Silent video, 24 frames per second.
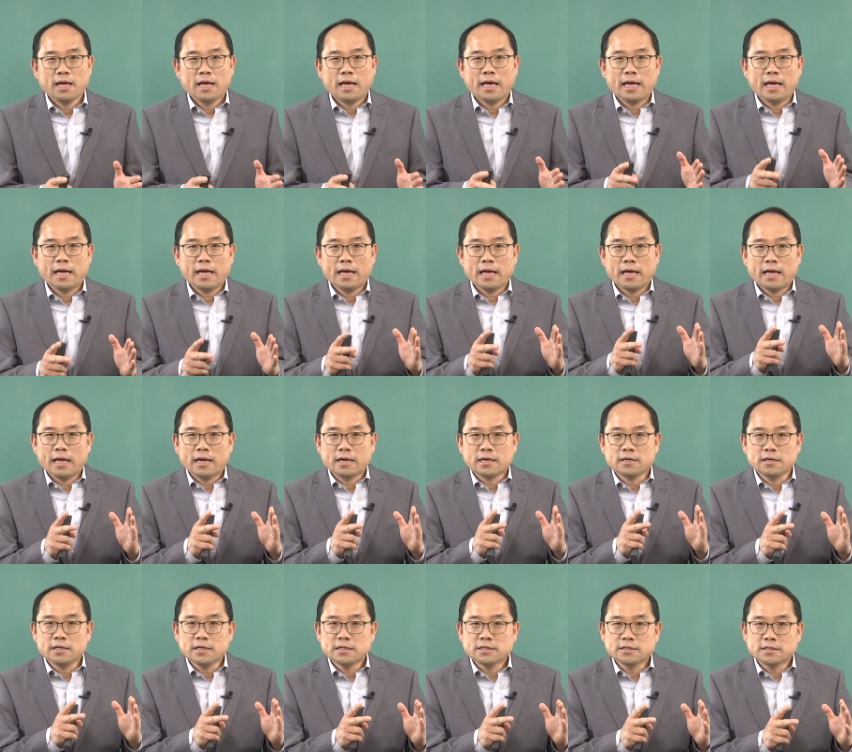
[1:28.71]
에, 예,
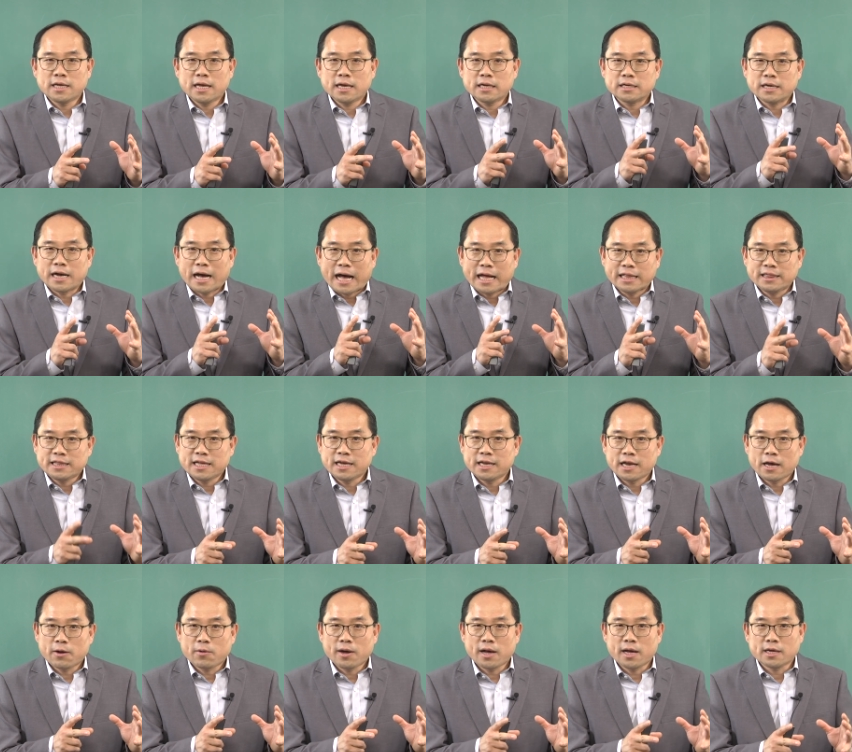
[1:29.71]
그리스의 그
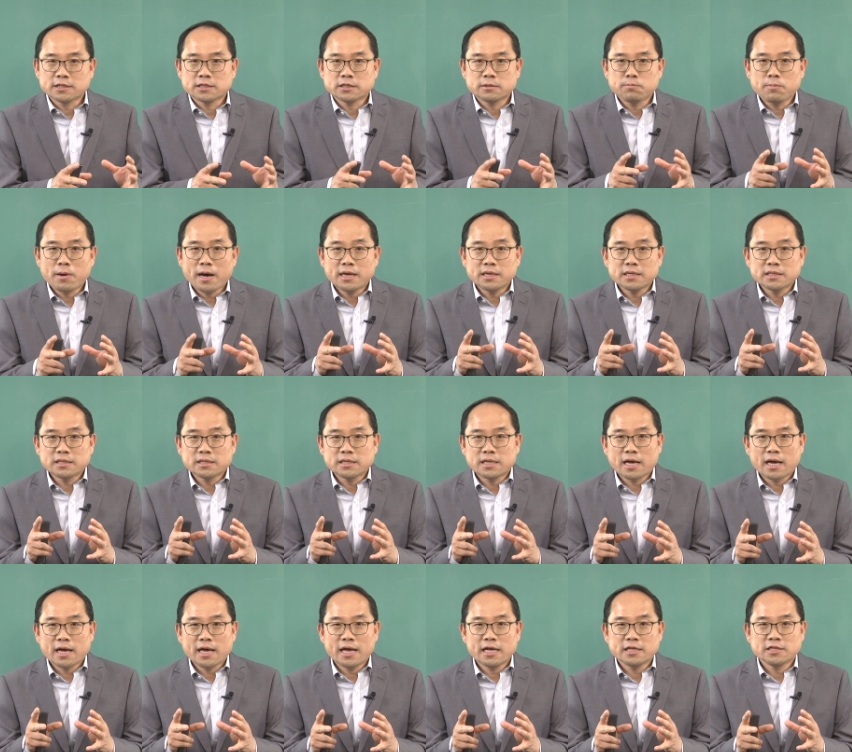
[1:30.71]
아테나와
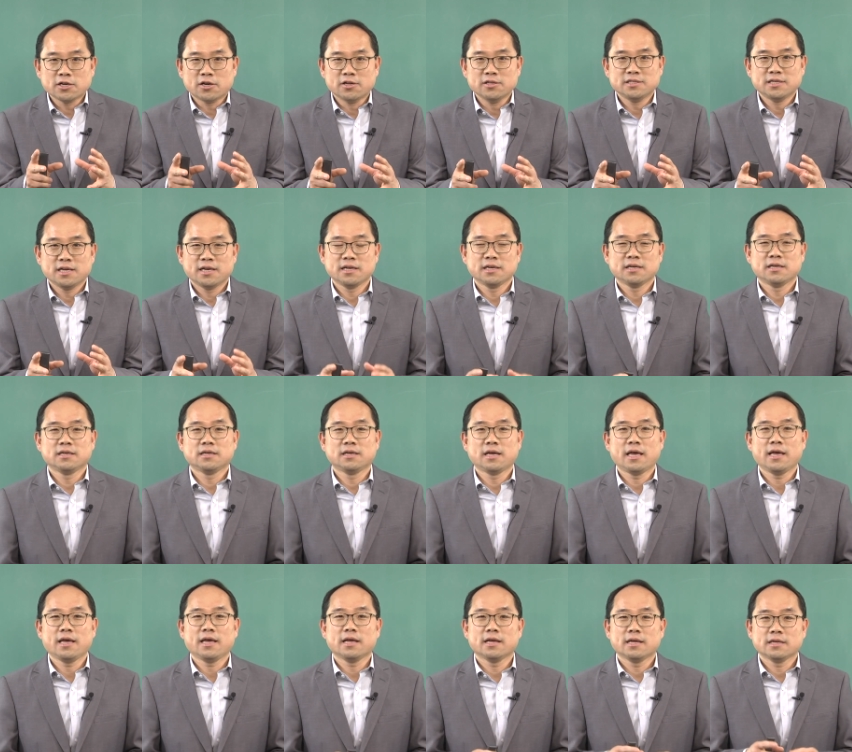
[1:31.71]
스파르타의
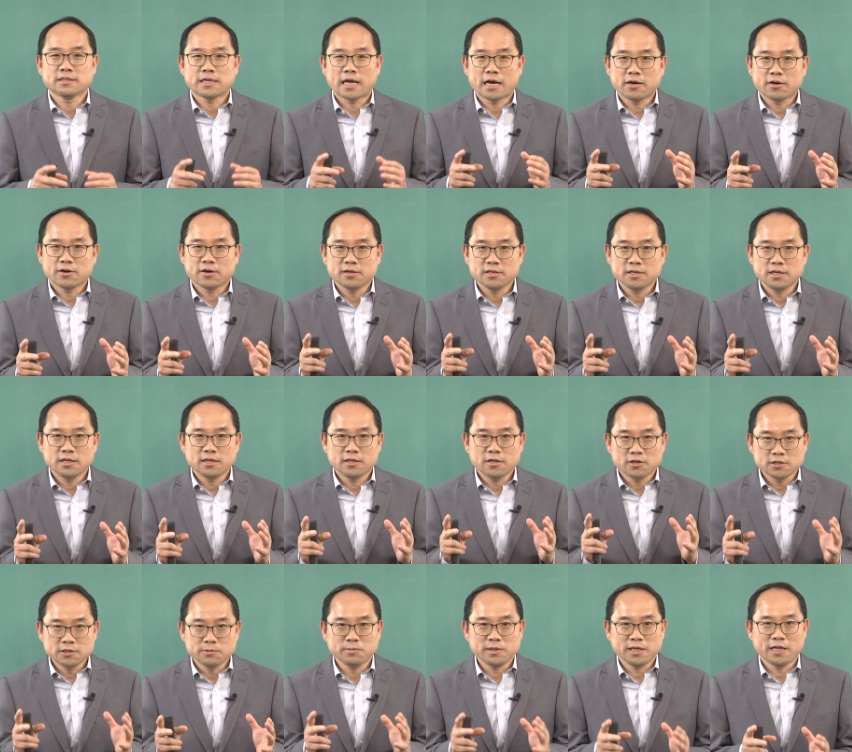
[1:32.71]
전쟁의 사건이
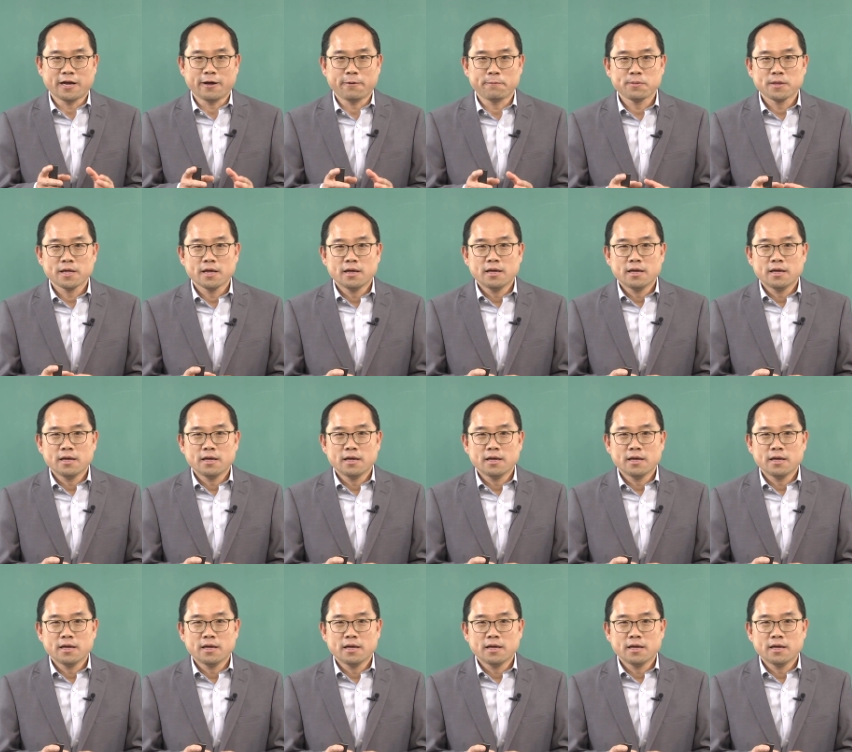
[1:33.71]
터집니다.